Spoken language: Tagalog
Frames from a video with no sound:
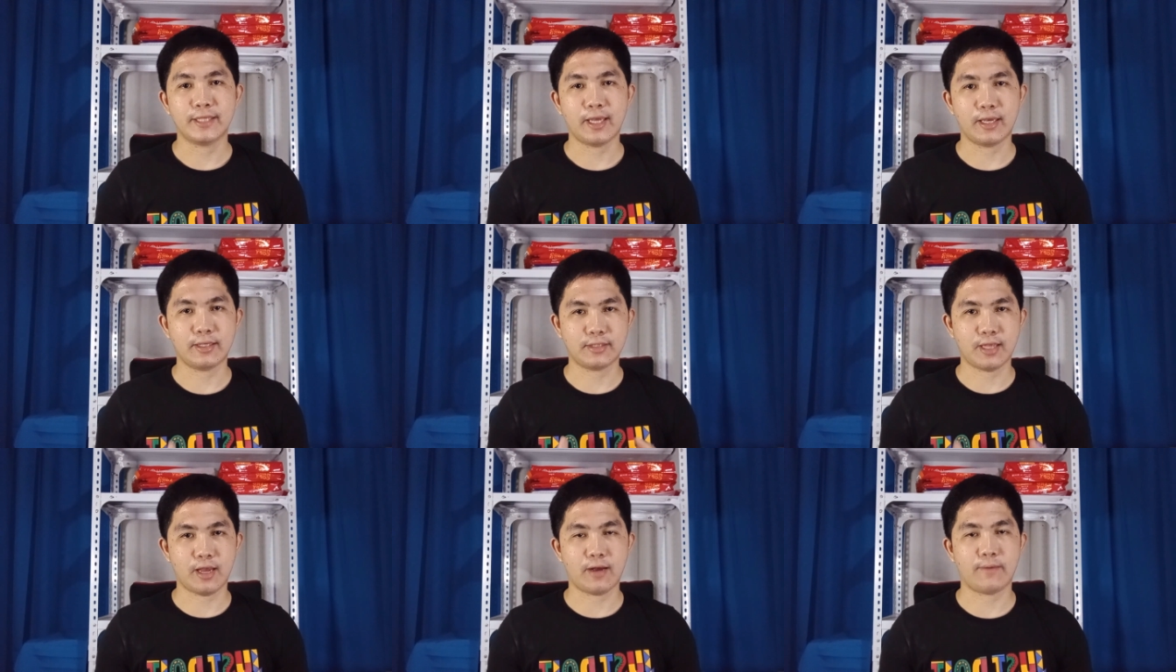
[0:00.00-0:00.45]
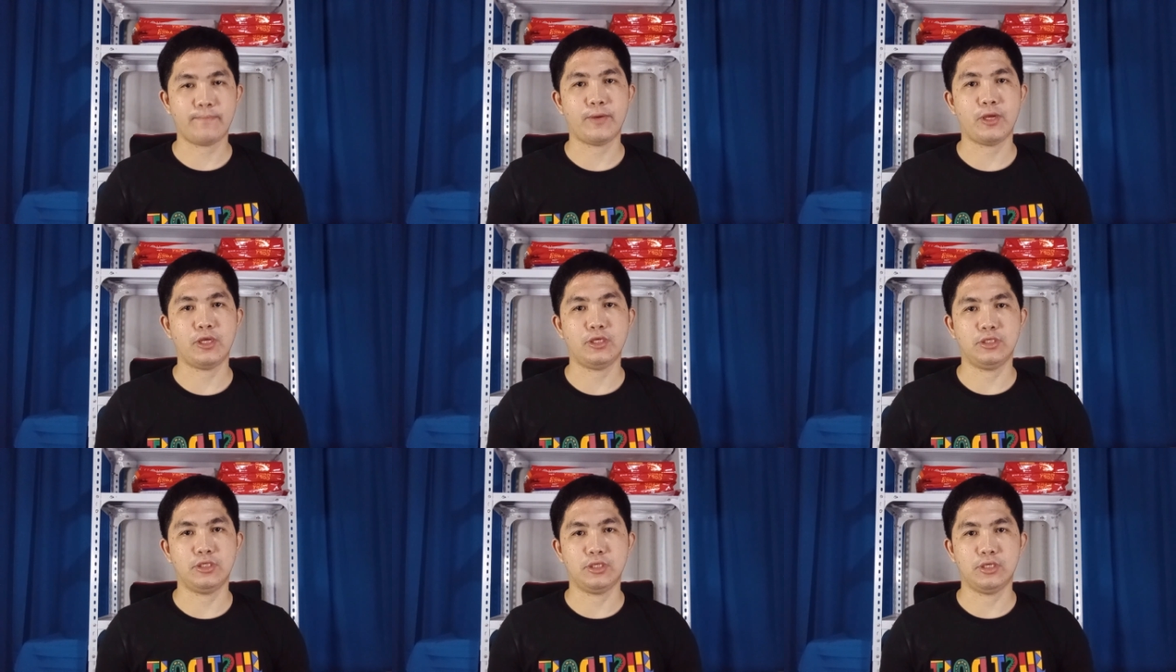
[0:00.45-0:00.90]
sa isang
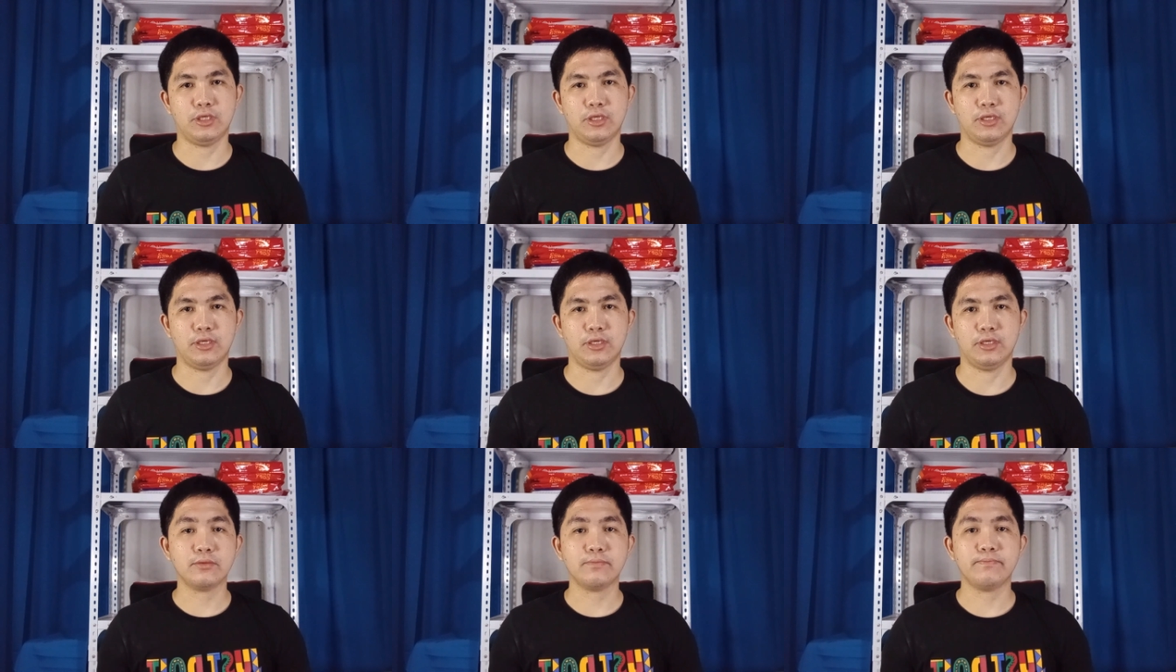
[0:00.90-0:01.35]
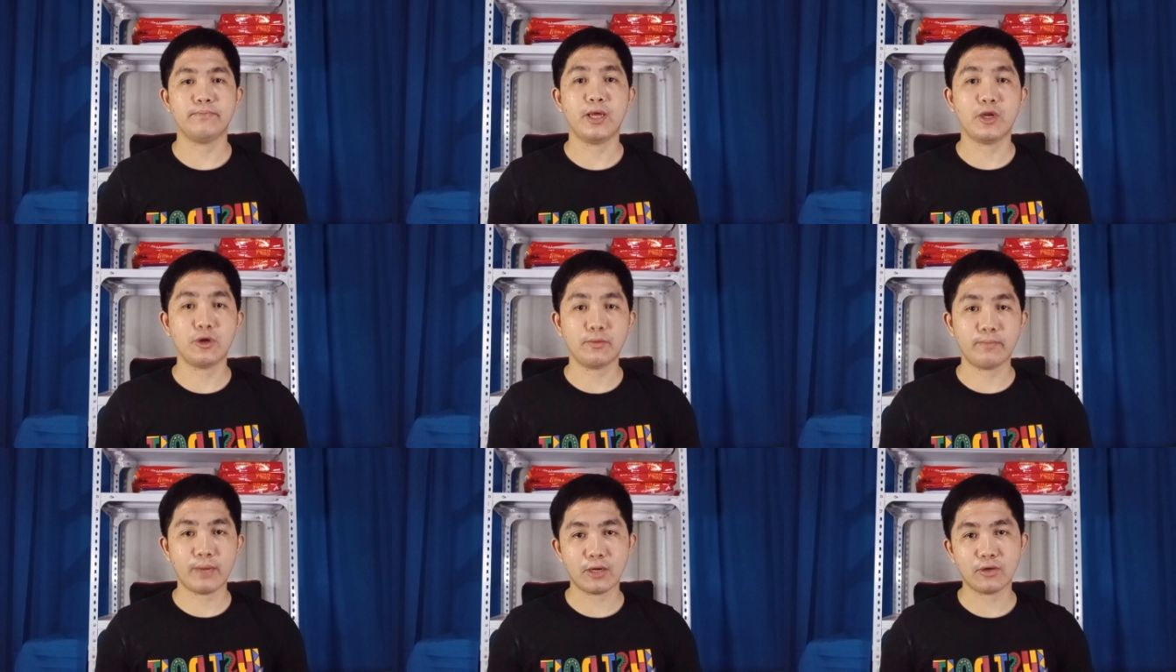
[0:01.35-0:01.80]
page.
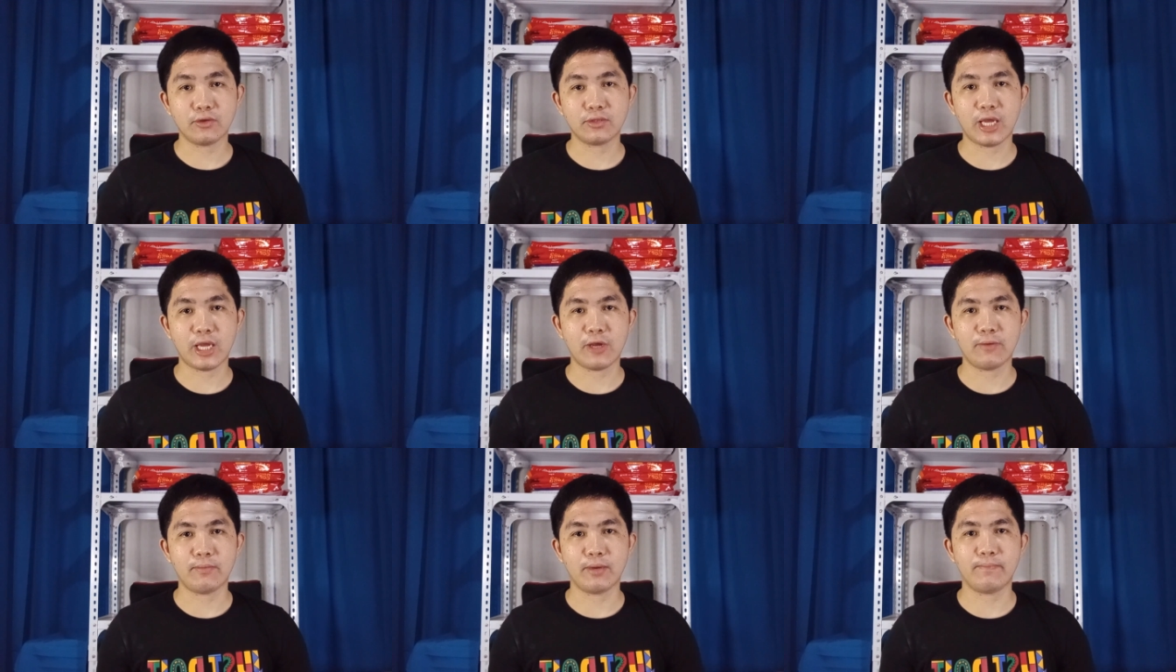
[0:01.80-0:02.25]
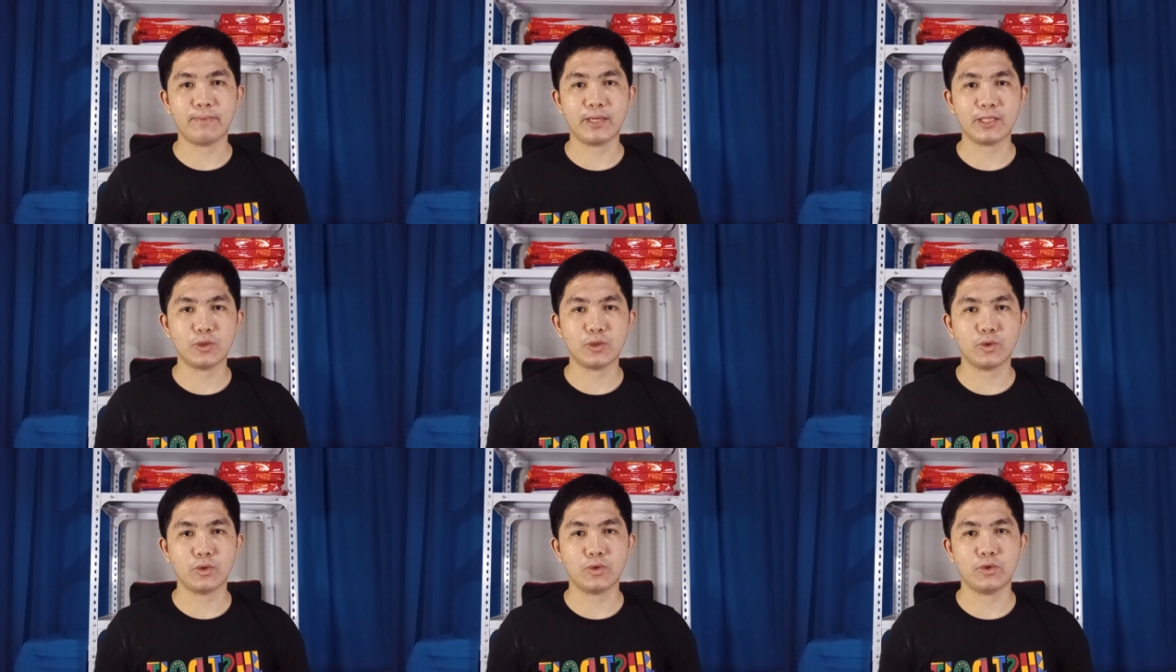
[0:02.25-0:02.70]
Pero bago tayo
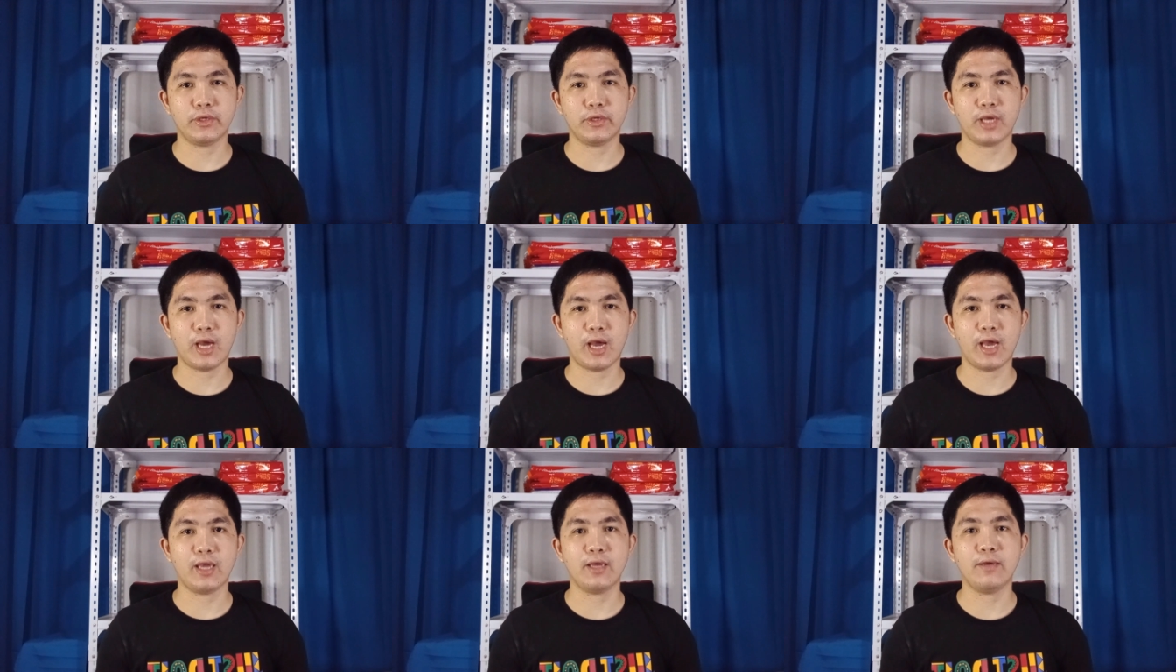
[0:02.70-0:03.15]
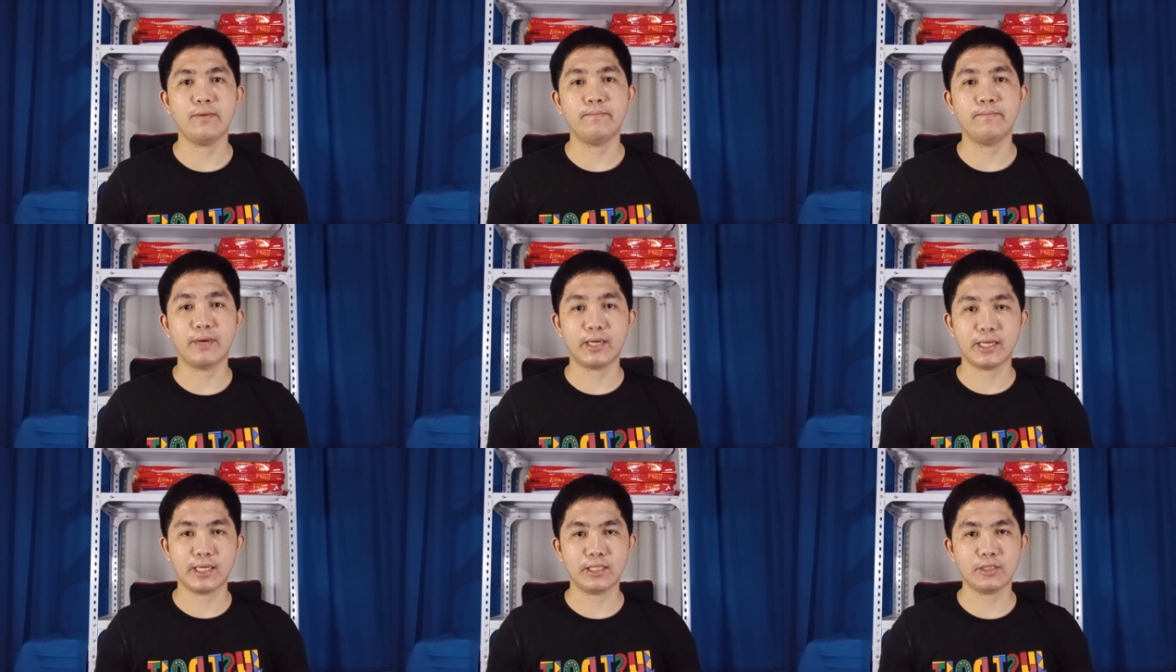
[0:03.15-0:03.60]
magpatuloy ay
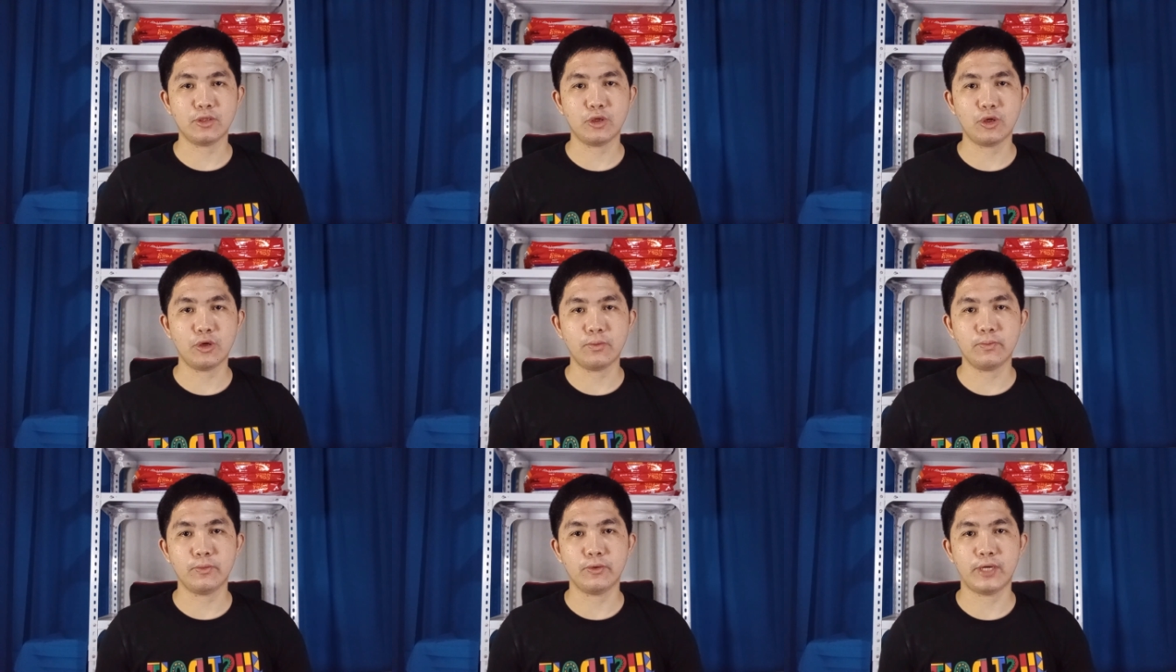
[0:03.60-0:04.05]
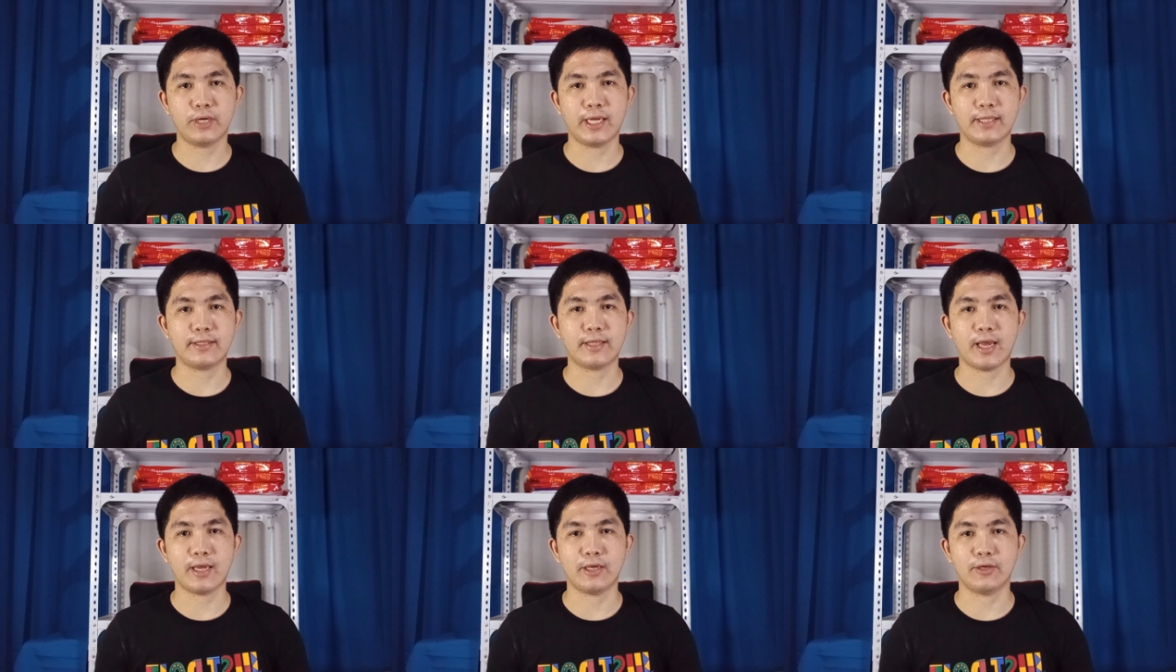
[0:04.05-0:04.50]
mag-intro muna
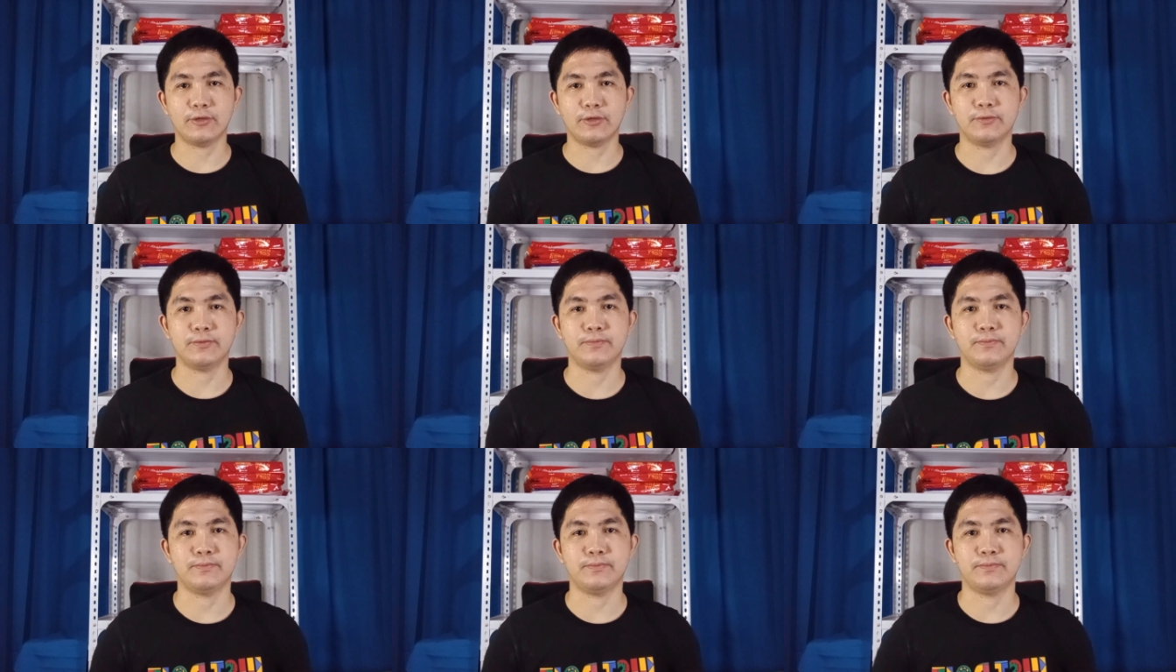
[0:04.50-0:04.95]
tayo.